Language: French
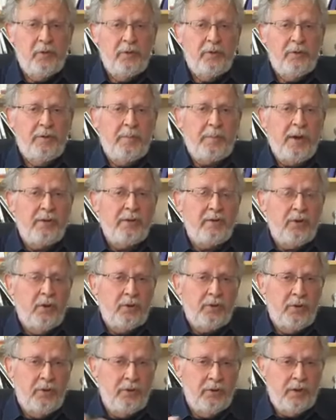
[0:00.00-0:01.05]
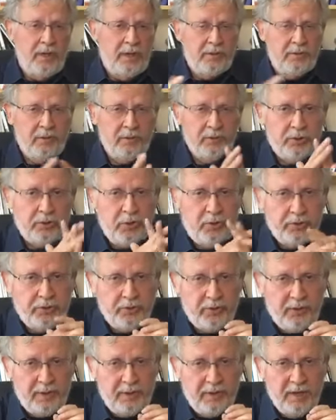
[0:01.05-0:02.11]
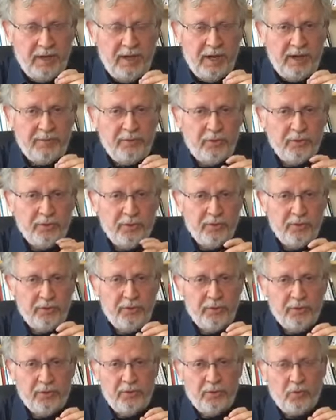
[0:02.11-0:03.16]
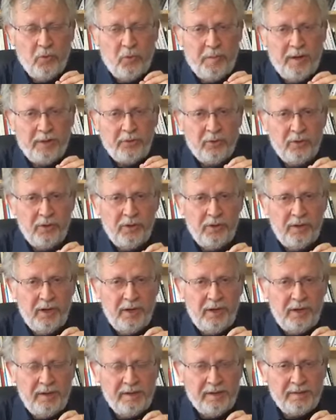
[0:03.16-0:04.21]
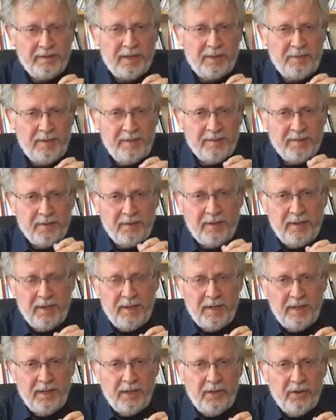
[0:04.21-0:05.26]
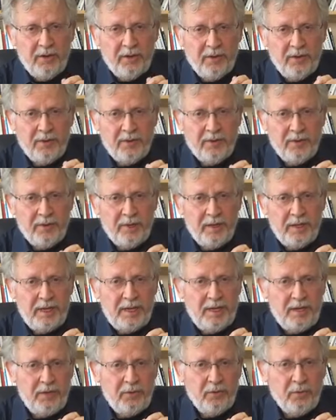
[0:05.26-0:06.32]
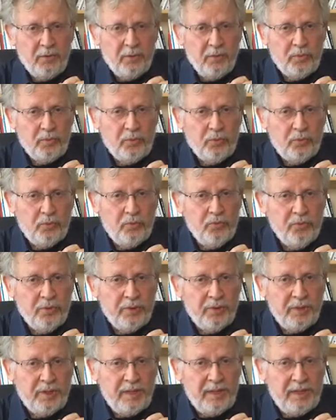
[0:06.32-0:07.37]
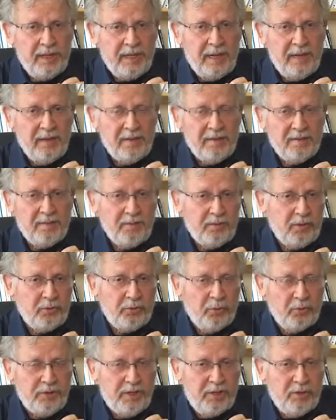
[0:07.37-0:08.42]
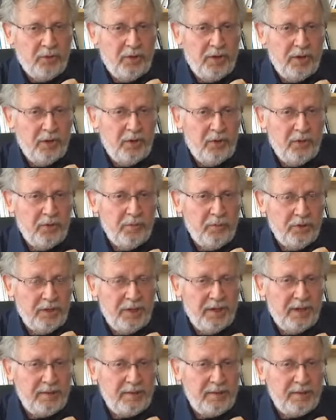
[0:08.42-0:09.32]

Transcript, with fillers: ne va pas attendre 30 ans avant de, combattre les, extrémistes, et du coup, quand on dit tolérant, modéré,